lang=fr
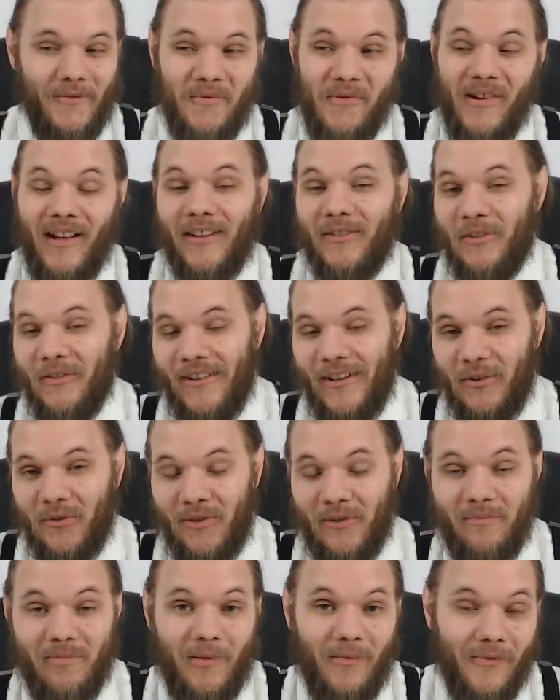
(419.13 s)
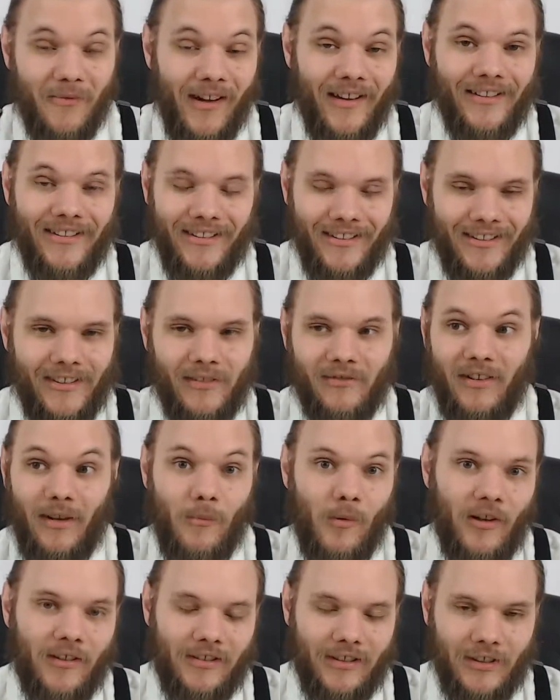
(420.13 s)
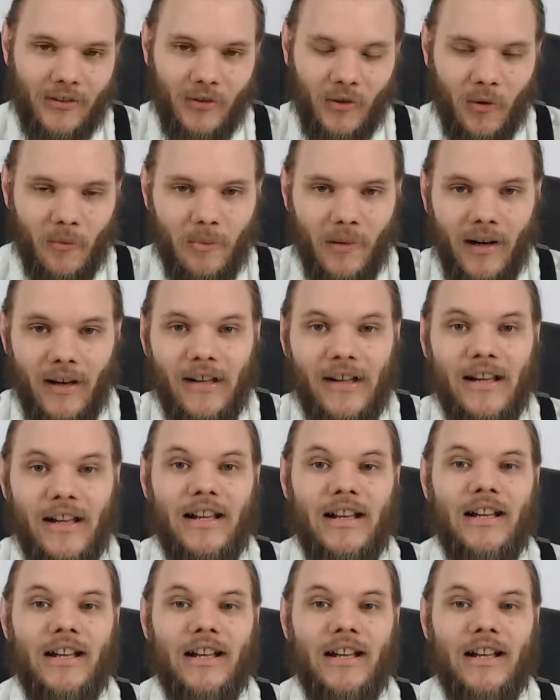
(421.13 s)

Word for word: il faudra attendre la suite pour voir si vraiment intéressant ou pas.